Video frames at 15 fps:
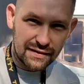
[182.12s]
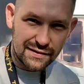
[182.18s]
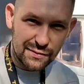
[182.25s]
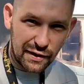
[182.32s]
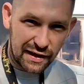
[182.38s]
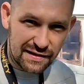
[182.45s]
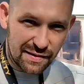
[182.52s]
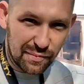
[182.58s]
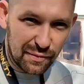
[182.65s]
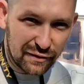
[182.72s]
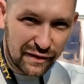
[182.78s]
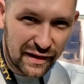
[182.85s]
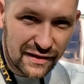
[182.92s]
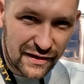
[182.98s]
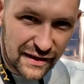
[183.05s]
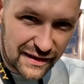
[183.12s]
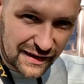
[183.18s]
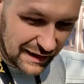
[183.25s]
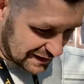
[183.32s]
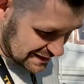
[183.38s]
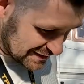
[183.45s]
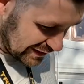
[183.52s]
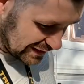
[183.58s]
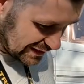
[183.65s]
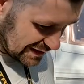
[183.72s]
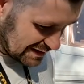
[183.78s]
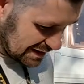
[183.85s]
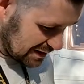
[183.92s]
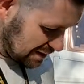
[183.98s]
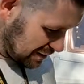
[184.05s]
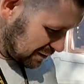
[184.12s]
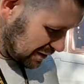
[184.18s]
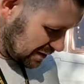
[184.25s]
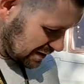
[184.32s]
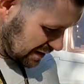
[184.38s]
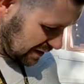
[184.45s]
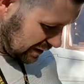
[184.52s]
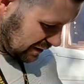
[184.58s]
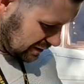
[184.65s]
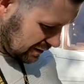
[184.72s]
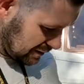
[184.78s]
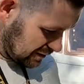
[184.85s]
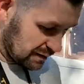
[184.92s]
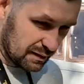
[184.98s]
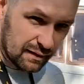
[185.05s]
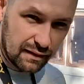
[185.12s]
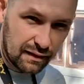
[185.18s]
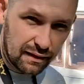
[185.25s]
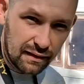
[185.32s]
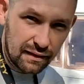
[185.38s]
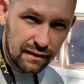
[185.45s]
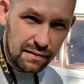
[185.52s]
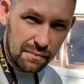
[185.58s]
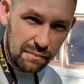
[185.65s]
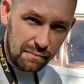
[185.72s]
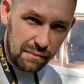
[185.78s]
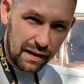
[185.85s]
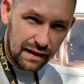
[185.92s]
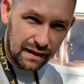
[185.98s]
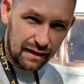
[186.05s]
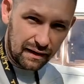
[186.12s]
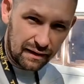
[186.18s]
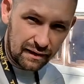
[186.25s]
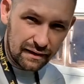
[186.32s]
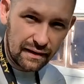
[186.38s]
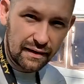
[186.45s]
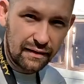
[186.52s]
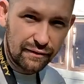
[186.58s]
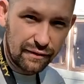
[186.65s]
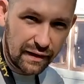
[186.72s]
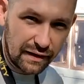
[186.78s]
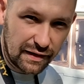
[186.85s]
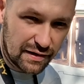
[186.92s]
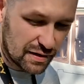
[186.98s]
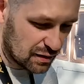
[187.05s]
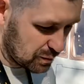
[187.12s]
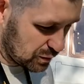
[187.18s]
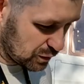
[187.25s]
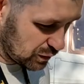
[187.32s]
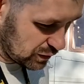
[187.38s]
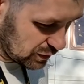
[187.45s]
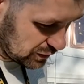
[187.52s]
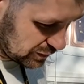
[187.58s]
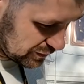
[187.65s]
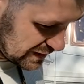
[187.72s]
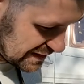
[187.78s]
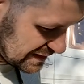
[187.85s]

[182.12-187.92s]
słuchajcie, mover to jednak jest fantastyczne urządzenie. Mega fajnie, że to było w